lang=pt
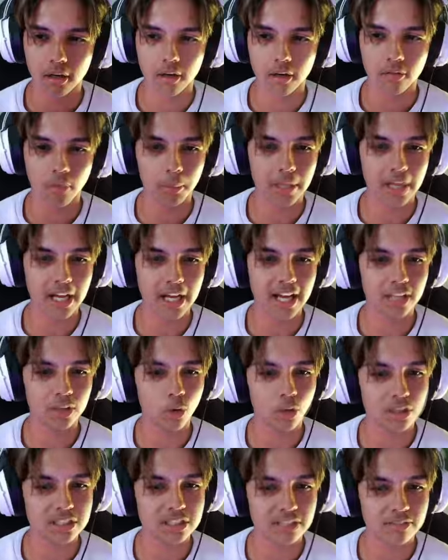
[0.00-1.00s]
Vamos lá.
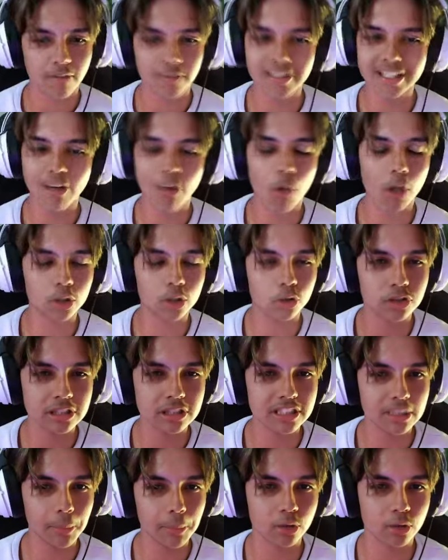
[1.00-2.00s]
Nossa, vai vir 400
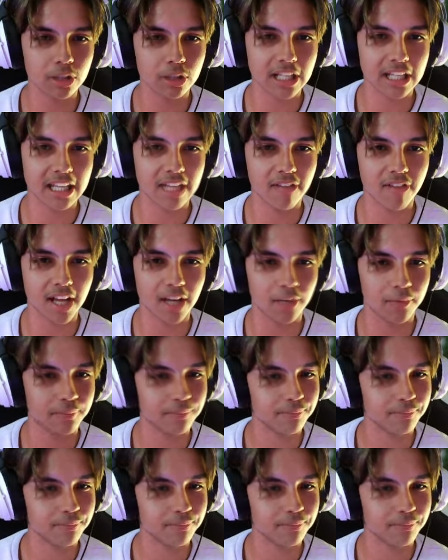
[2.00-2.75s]
animatrônicos aqui, velho.